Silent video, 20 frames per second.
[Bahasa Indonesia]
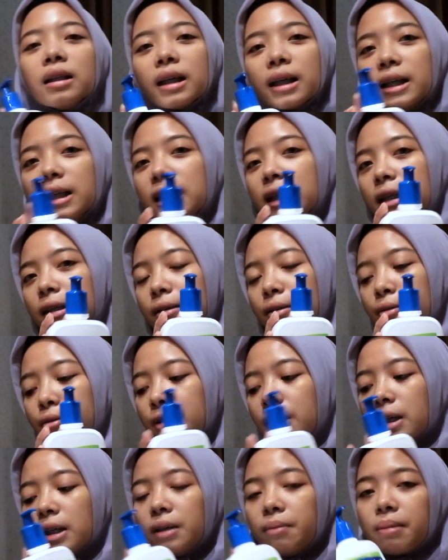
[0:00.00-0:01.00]
jadi
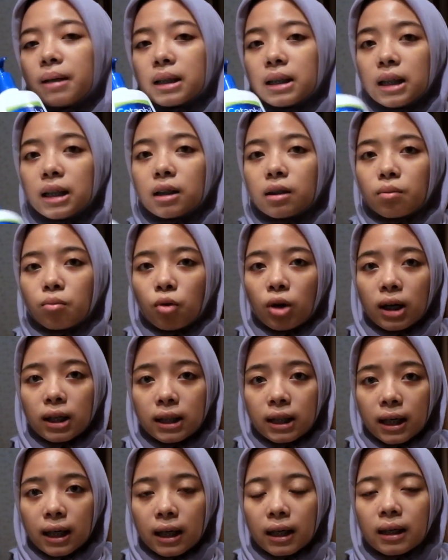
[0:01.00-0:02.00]
udah dibersihin
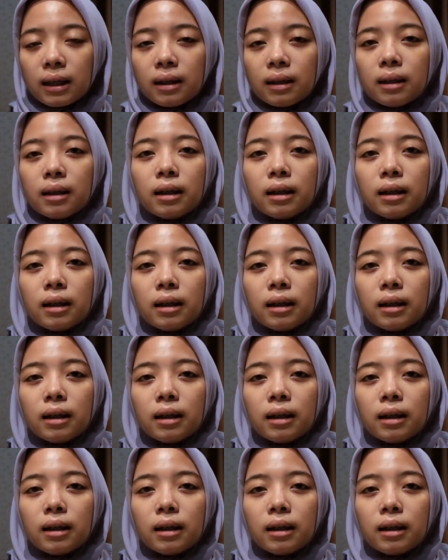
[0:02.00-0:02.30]
semuanya